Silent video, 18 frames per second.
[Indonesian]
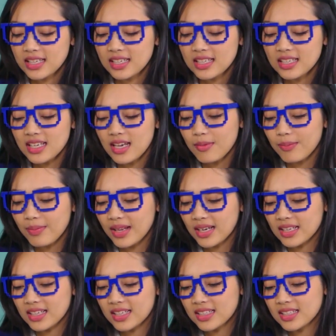ini apa
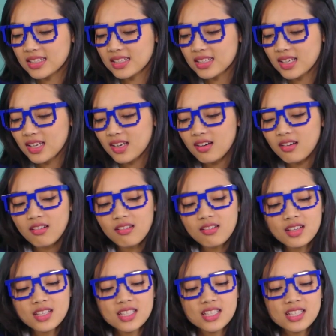nih
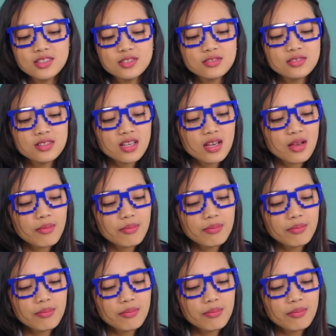oh dia juga